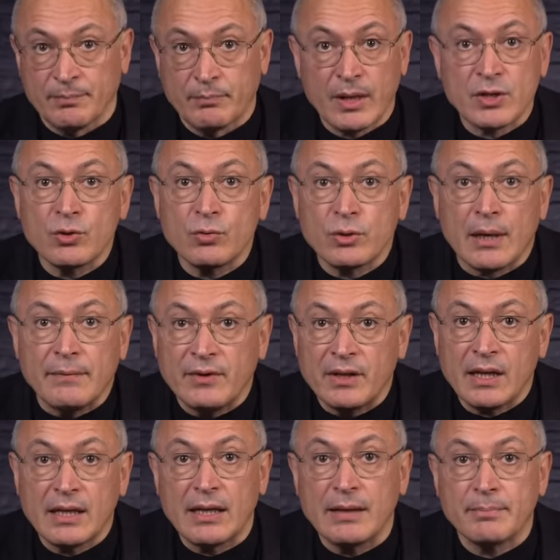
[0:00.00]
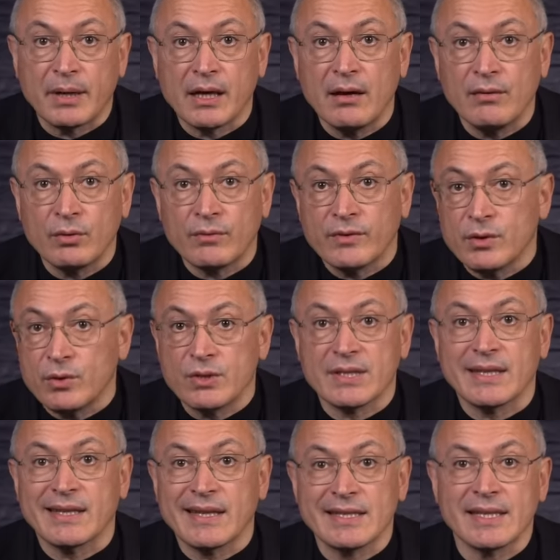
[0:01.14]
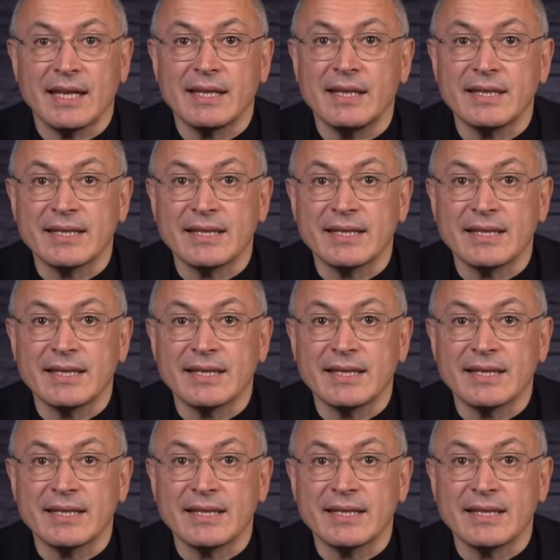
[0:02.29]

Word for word: По сути, обвинительный приговор выносится на стадии